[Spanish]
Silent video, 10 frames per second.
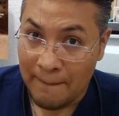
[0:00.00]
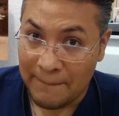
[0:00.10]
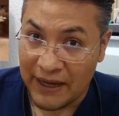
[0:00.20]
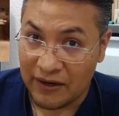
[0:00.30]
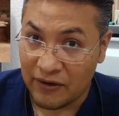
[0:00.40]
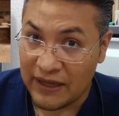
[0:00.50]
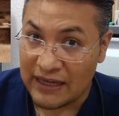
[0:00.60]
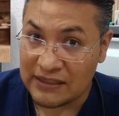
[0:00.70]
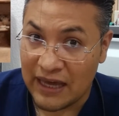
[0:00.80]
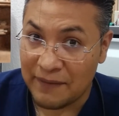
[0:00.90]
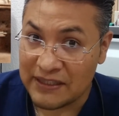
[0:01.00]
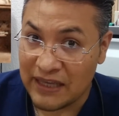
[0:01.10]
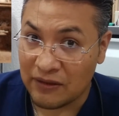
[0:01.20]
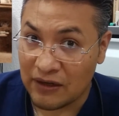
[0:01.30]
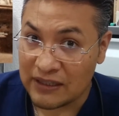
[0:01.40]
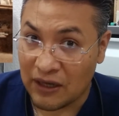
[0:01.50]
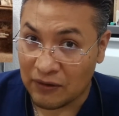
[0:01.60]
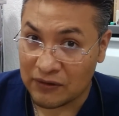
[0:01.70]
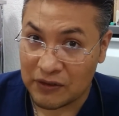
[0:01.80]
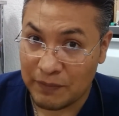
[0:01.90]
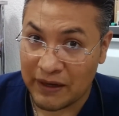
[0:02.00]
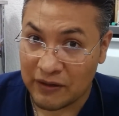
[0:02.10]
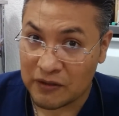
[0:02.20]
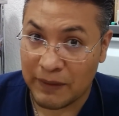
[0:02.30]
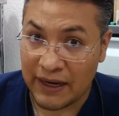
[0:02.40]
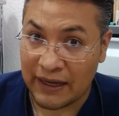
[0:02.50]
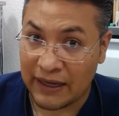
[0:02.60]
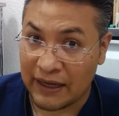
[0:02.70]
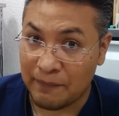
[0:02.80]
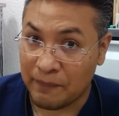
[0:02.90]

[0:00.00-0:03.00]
pero ya está avisándoles a otros perros para que